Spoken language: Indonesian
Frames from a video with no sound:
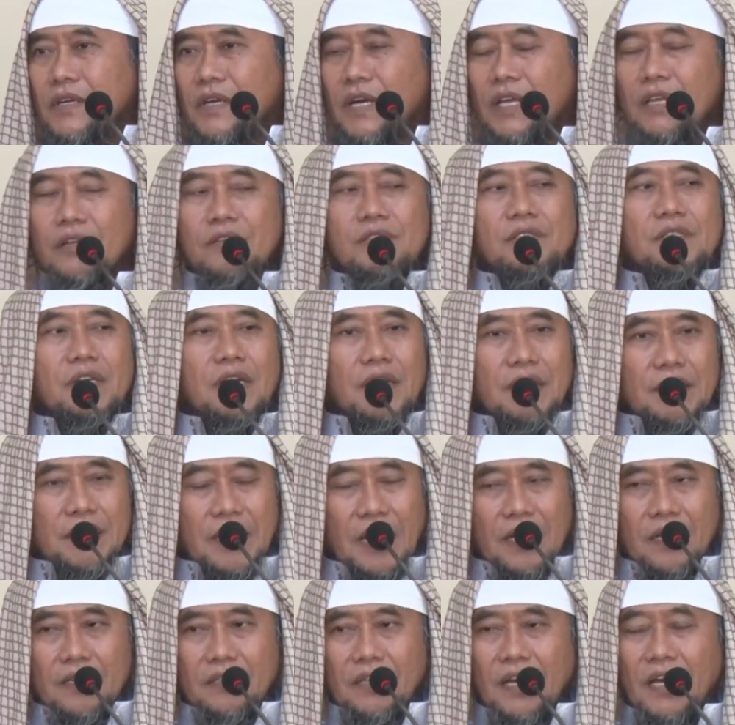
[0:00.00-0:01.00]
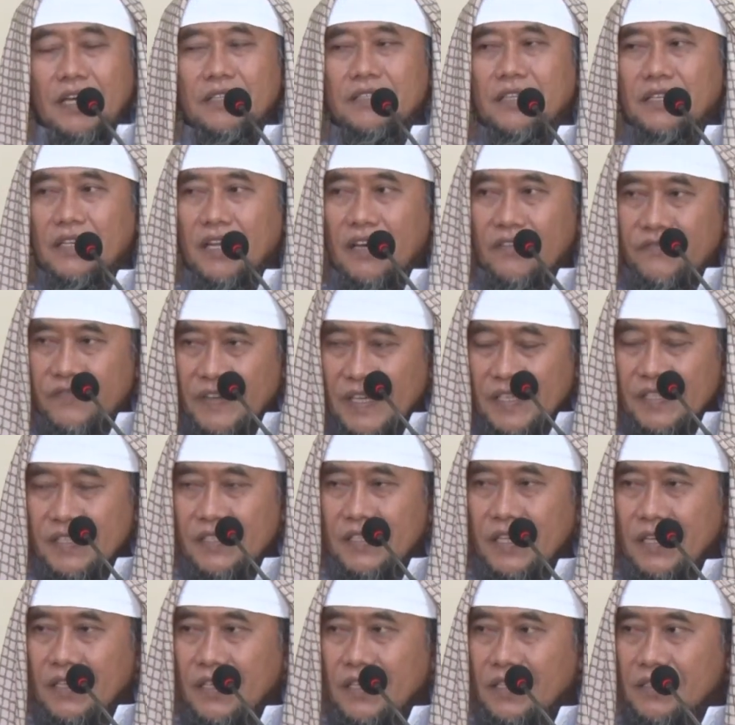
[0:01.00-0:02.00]
Kalau sekedar hanya nafas
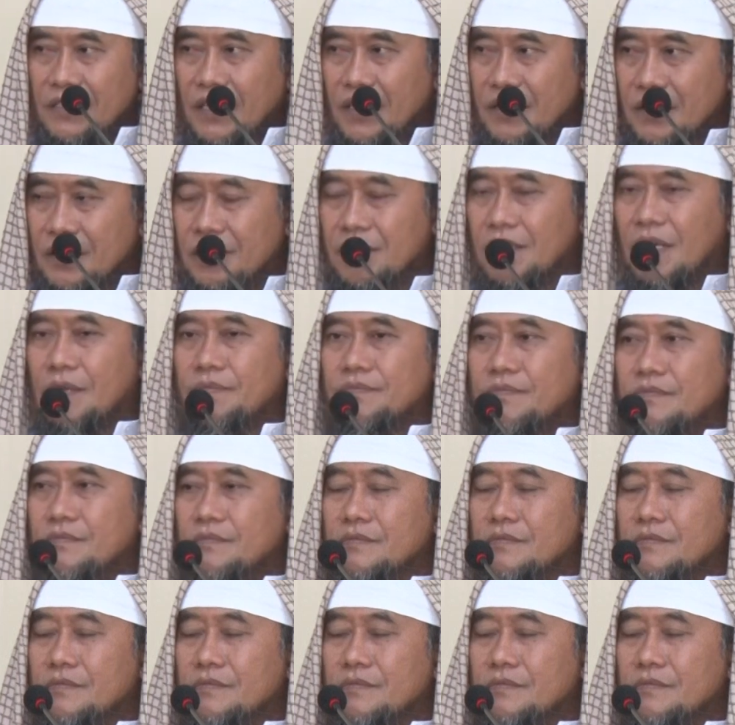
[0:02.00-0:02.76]
yang kita bisa,